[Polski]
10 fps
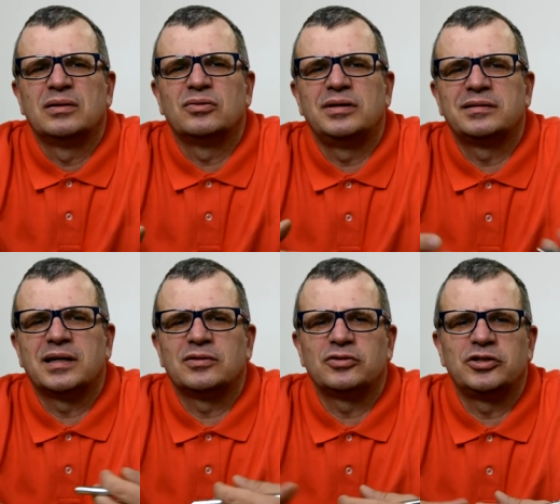No nie
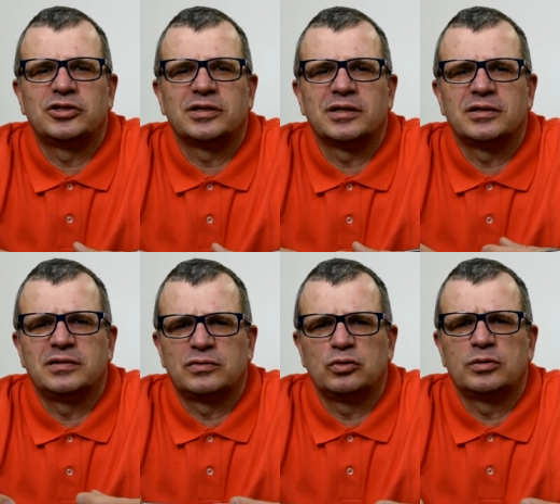zanosi się na
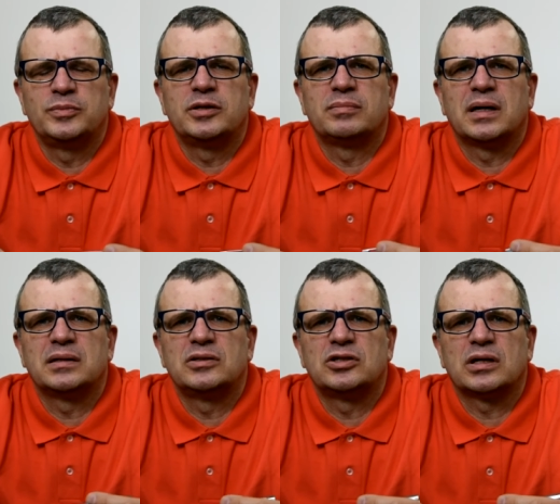jakiś cud
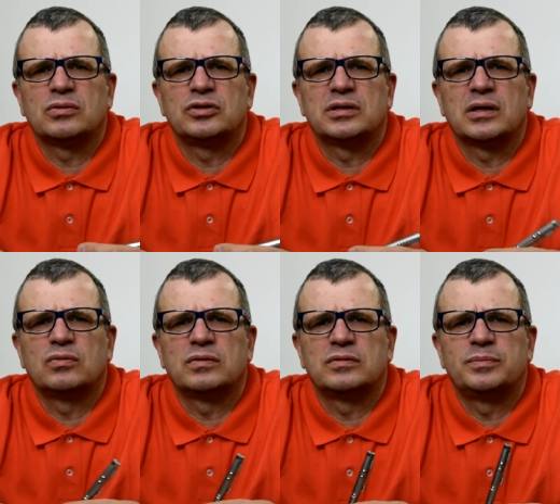mniemany, czy jakąś
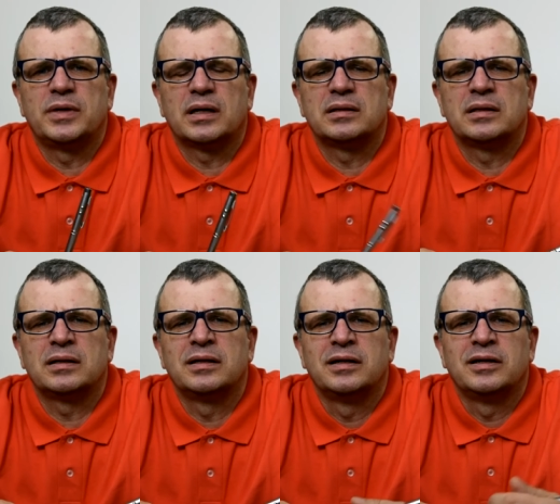nagłą
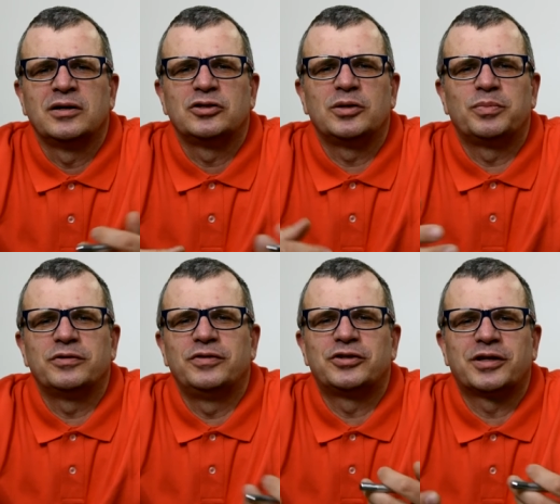zmianę, czy
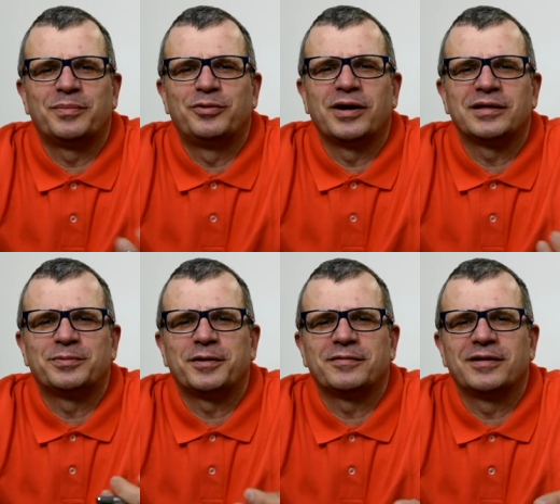podwyżkę
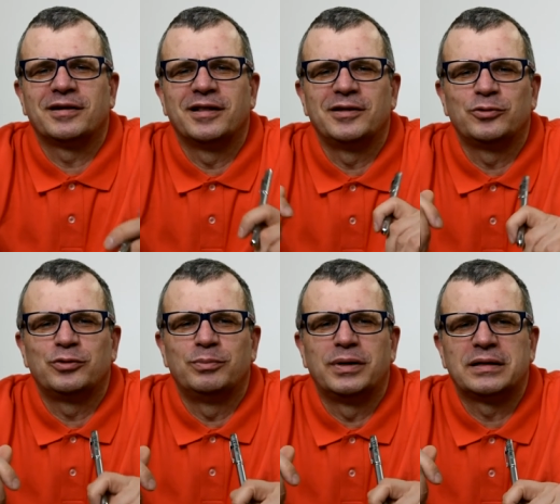płac, prawda, dla
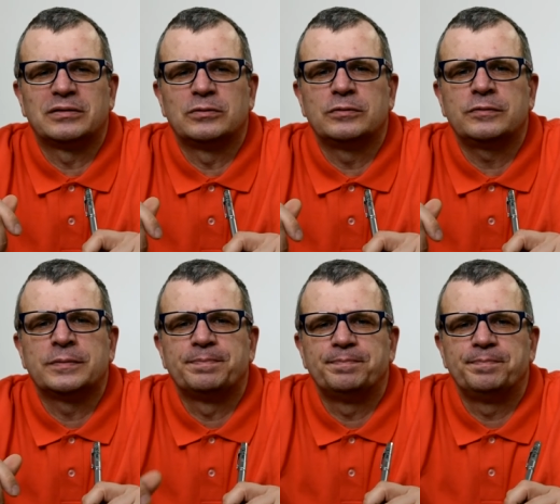
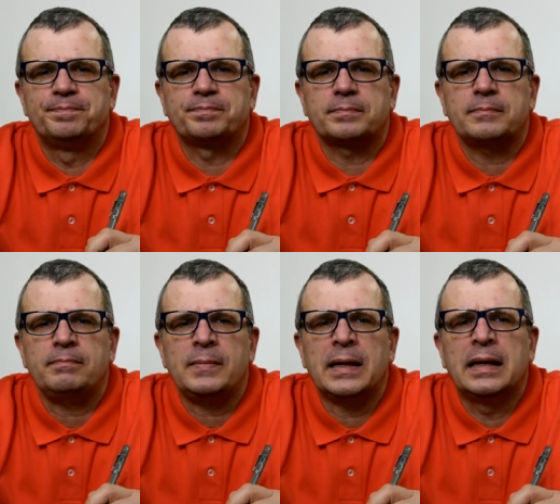youtubersów.
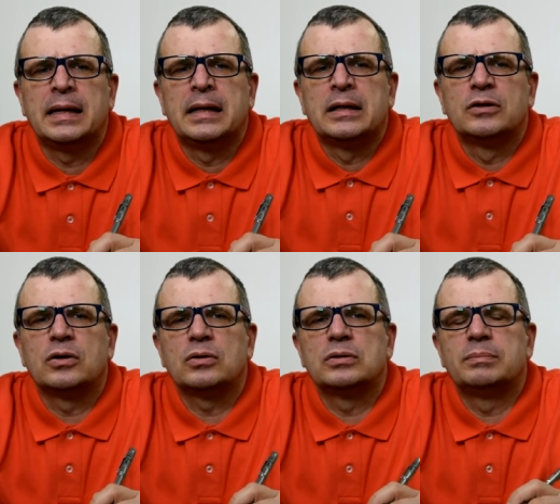
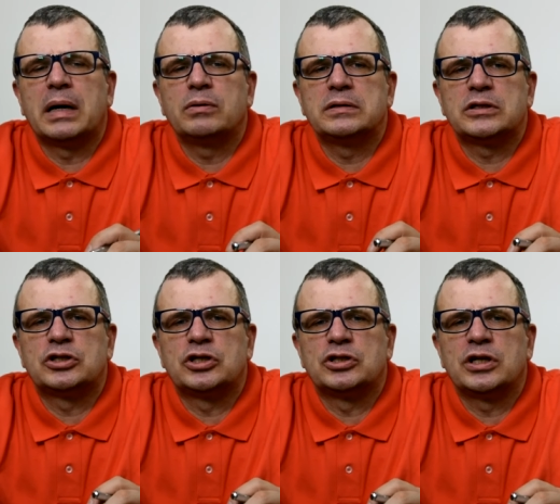No, małe
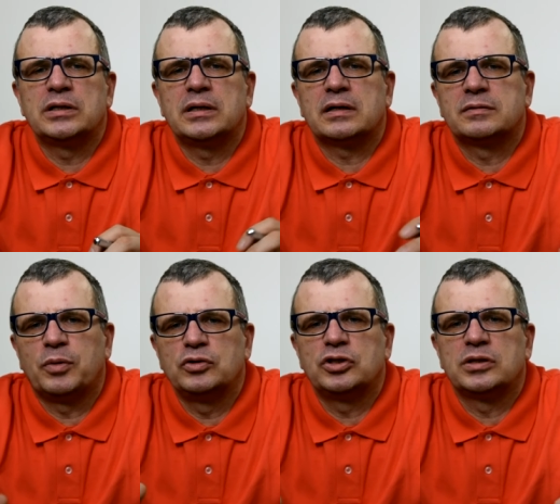zastrzeżenie, jak
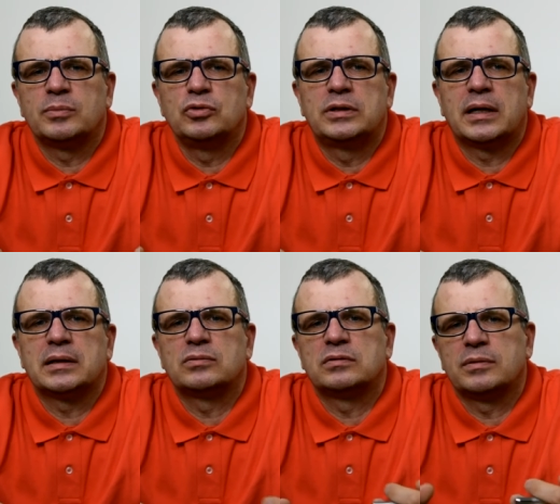spojrzysz na mój
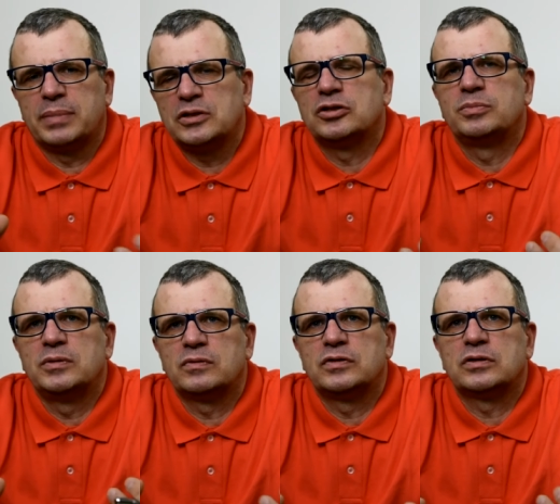kanał, to zobaczysz
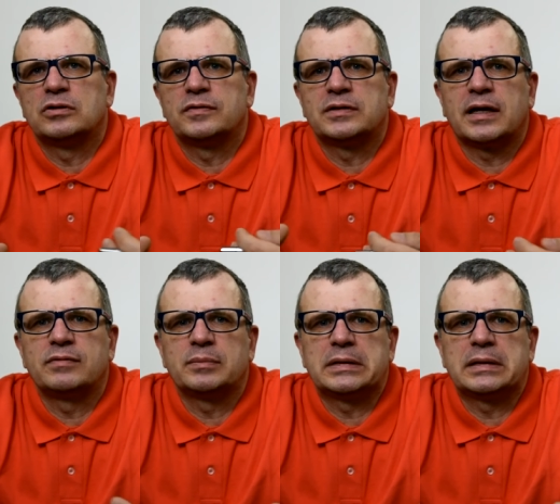mimo wszystko, że
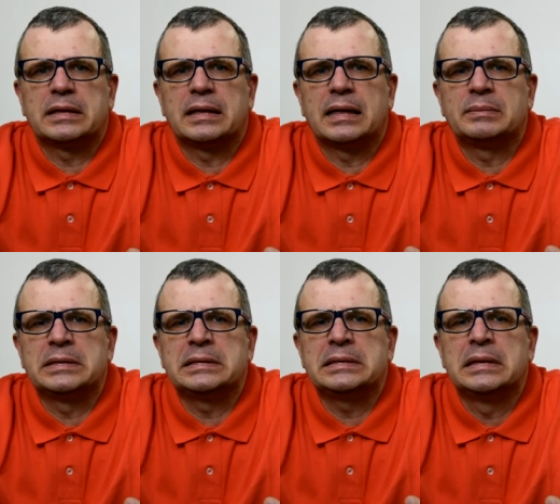wstawiam te
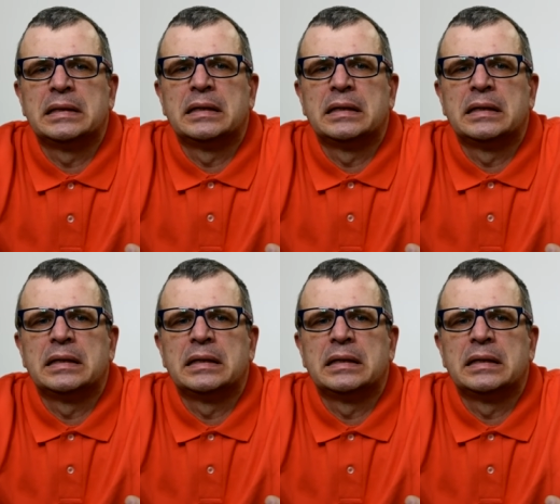reklamy